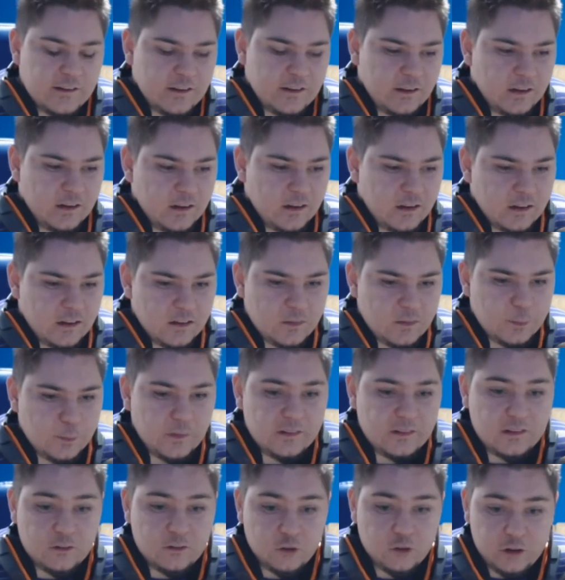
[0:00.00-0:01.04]
eh,
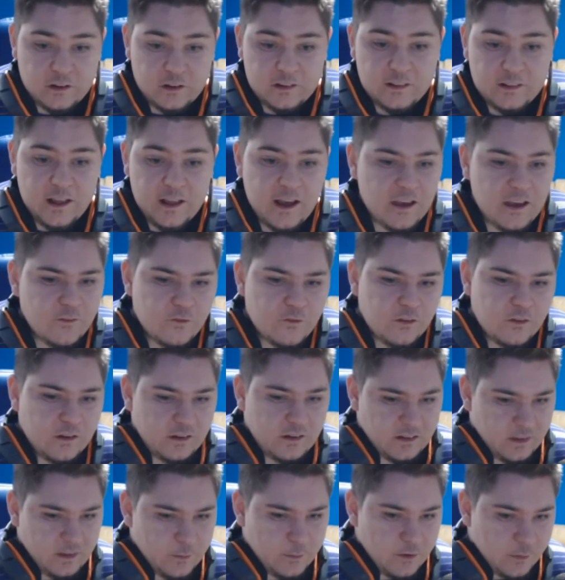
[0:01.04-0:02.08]
spettatori in live, è
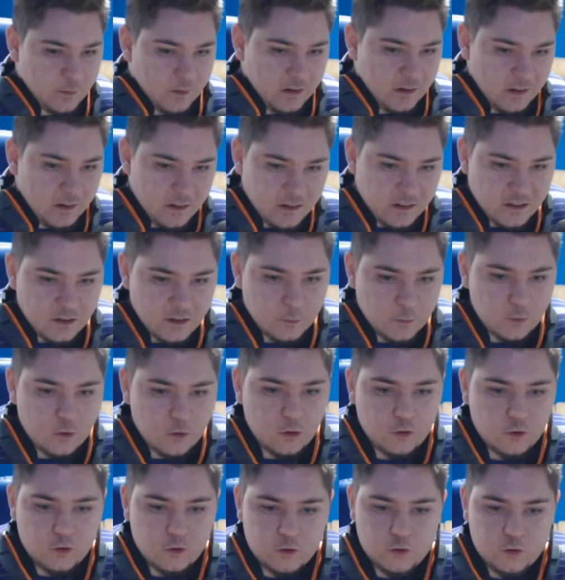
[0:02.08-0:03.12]
sempre
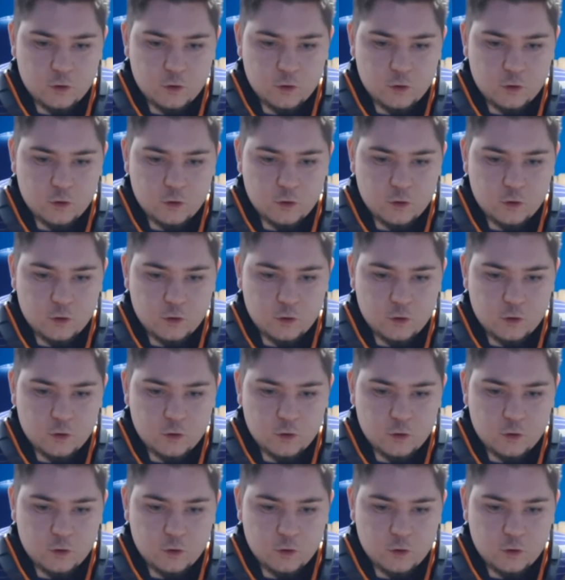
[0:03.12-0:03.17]
bellissimo.